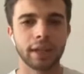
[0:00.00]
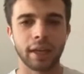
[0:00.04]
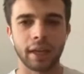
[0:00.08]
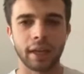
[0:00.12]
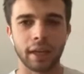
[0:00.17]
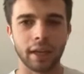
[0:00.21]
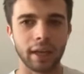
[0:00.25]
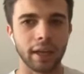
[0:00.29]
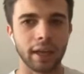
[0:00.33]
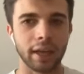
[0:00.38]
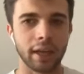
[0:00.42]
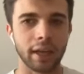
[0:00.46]

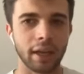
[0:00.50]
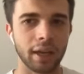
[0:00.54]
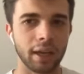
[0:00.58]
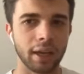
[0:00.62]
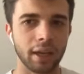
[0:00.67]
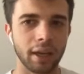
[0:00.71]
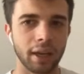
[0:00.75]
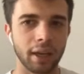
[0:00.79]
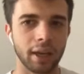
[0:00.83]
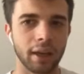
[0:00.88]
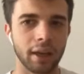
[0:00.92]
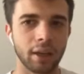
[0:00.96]

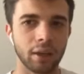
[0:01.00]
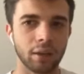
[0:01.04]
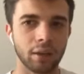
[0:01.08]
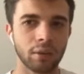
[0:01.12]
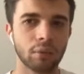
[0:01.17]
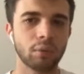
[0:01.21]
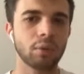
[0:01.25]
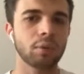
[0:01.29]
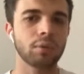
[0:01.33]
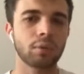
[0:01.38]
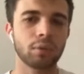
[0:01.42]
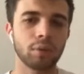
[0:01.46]
Eh,
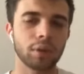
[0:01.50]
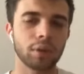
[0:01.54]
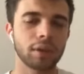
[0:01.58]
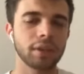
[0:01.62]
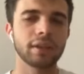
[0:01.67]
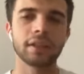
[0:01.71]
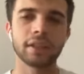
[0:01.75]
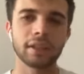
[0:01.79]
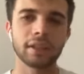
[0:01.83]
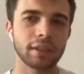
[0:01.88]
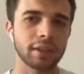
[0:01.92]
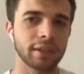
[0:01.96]

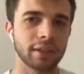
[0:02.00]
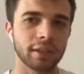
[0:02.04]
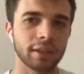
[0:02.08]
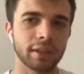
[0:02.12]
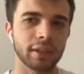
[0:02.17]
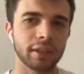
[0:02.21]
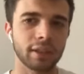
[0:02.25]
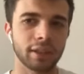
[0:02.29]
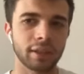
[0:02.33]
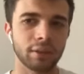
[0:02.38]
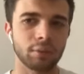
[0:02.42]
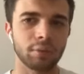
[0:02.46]

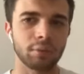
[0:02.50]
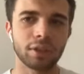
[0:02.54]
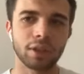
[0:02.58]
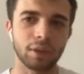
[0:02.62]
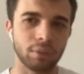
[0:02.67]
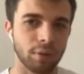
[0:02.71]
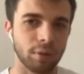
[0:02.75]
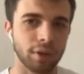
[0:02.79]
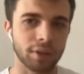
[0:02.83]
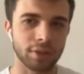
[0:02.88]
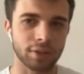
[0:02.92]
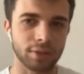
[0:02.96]
quindi,
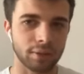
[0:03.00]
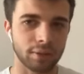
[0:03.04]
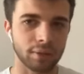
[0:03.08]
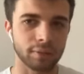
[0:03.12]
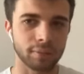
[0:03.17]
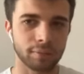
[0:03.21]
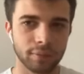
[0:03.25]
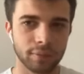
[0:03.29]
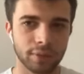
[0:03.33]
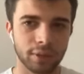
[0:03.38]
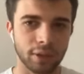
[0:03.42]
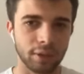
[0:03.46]
quindi,
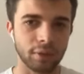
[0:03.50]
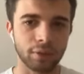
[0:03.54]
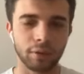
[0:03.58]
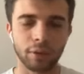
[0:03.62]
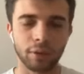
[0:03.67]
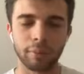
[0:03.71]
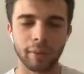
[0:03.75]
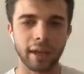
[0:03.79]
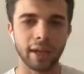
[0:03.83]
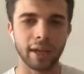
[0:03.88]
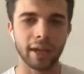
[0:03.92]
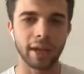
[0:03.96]
questo,
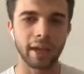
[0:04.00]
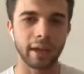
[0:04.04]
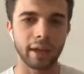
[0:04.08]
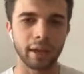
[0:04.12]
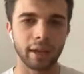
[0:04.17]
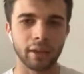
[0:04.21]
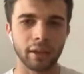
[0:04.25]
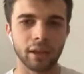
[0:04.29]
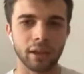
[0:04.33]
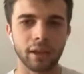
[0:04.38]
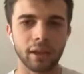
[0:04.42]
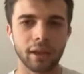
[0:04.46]
secondo
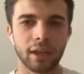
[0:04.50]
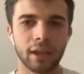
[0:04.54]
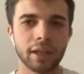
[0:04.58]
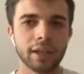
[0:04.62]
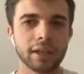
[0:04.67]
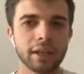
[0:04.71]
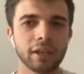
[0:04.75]
me, è il,